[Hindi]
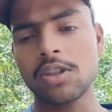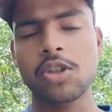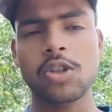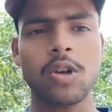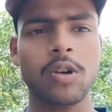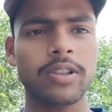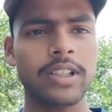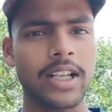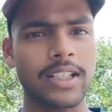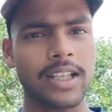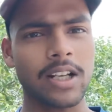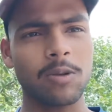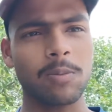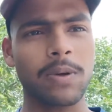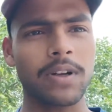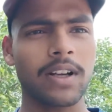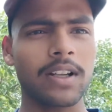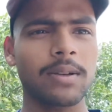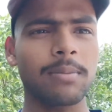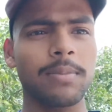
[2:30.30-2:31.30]
चौदह हज़ार
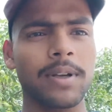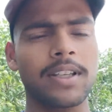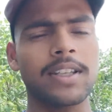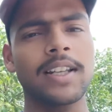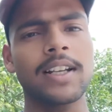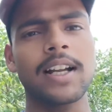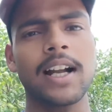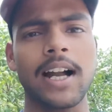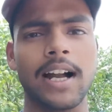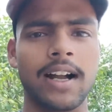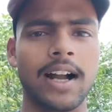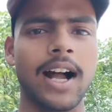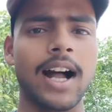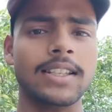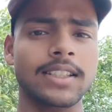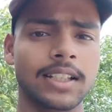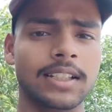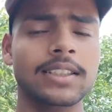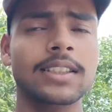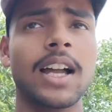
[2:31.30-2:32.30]
रुपये करीब महीने का आ
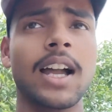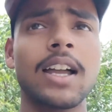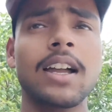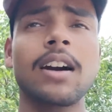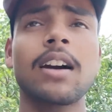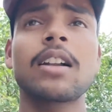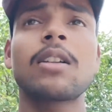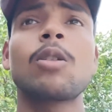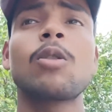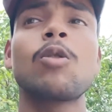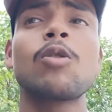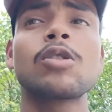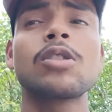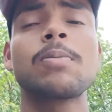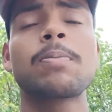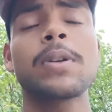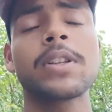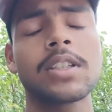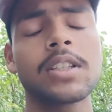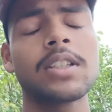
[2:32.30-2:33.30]
सकता है अगर रोज़
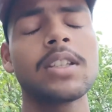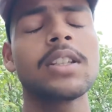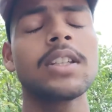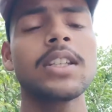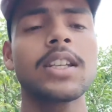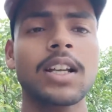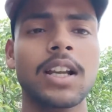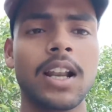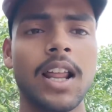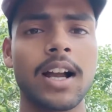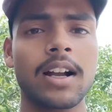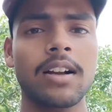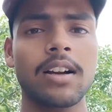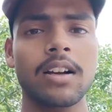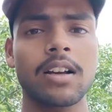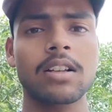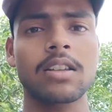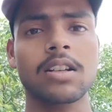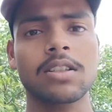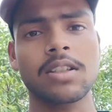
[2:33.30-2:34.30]
प्रतिदिन एक लाख
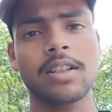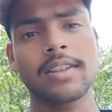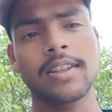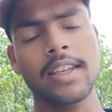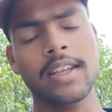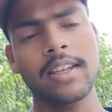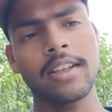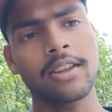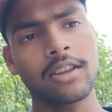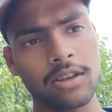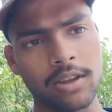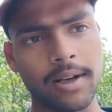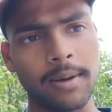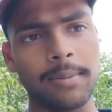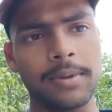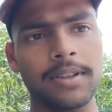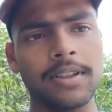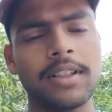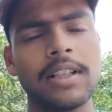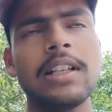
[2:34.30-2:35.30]
अगर दर्शक देखे
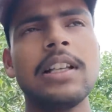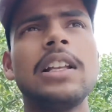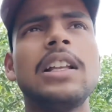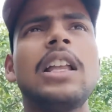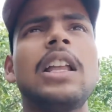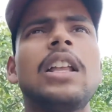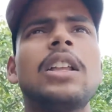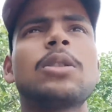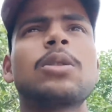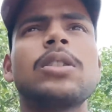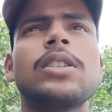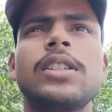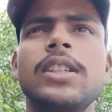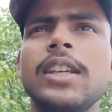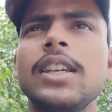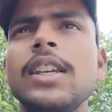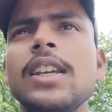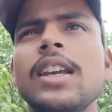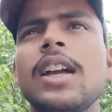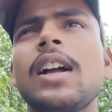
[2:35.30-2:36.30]
तब तो
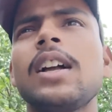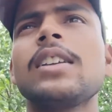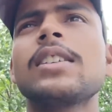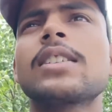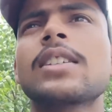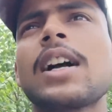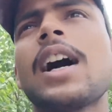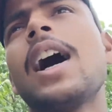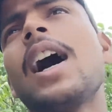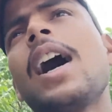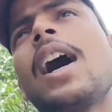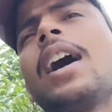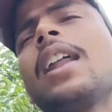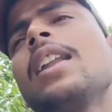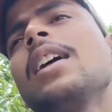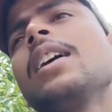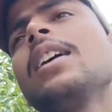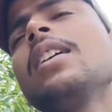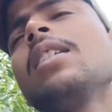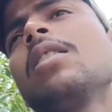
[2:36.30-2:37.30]
ये इसका हाल
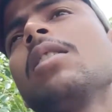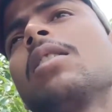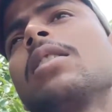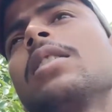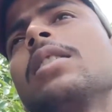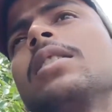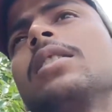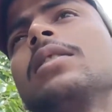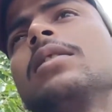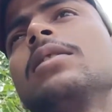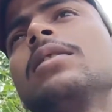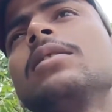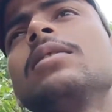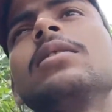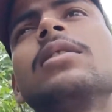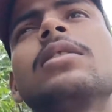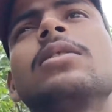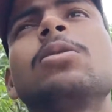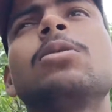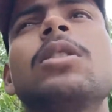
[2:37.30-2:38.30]
है और
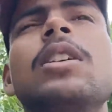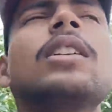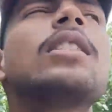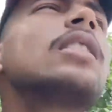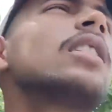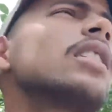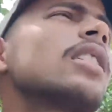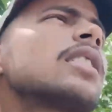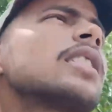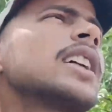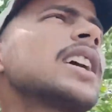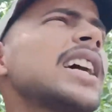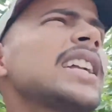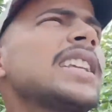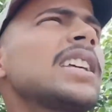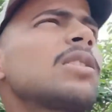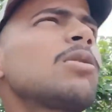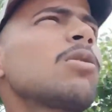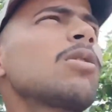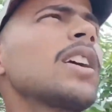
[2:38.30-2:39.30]
जो है अगर देखा
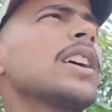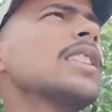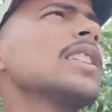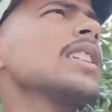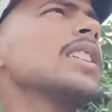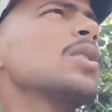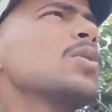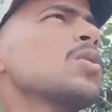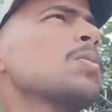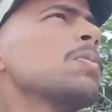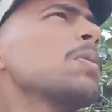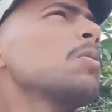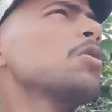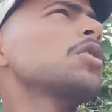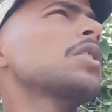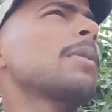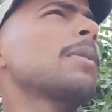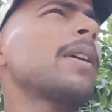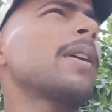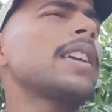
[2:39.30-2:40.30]
जाए तो लोग कहते हैं कि यूट्यूब पर
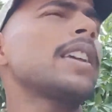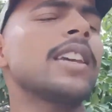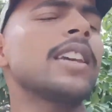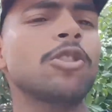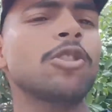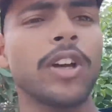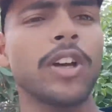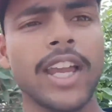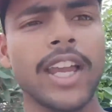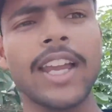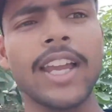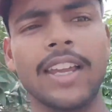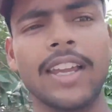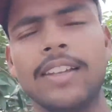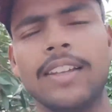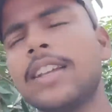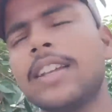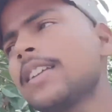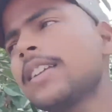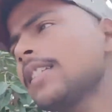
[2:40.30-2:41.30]
बहुत कमाई है तो है
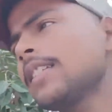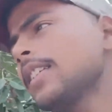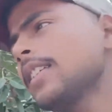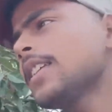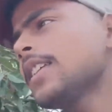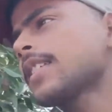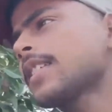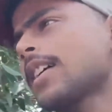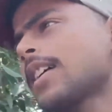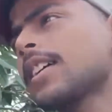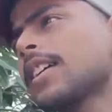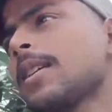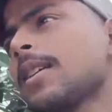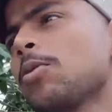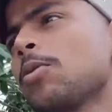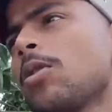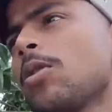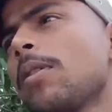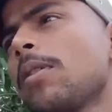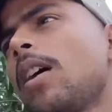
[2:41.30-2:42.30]
लेकिन इस कैटेगरी
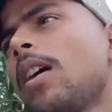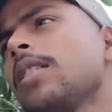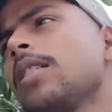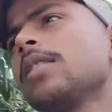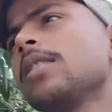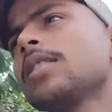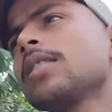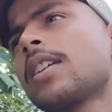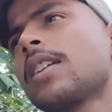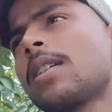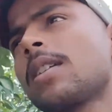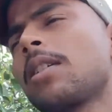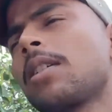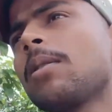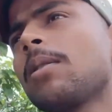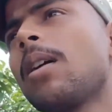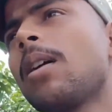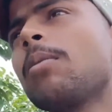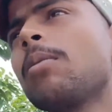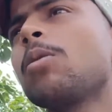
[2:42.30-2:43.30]
में जो जिस कैटेगरी
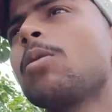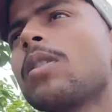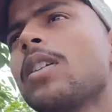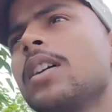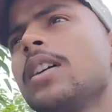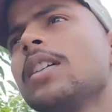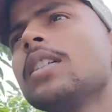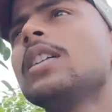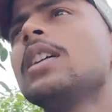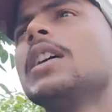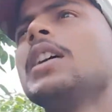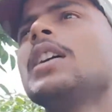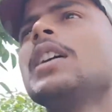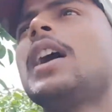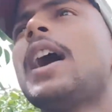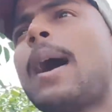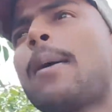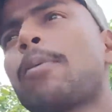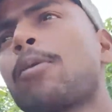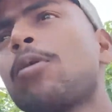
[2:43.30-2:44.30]
में हम लोग हैं
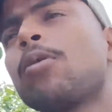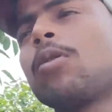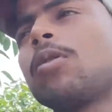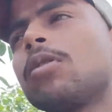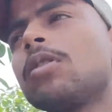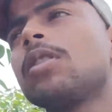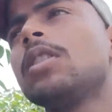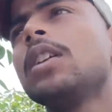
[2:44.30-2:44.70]
आपको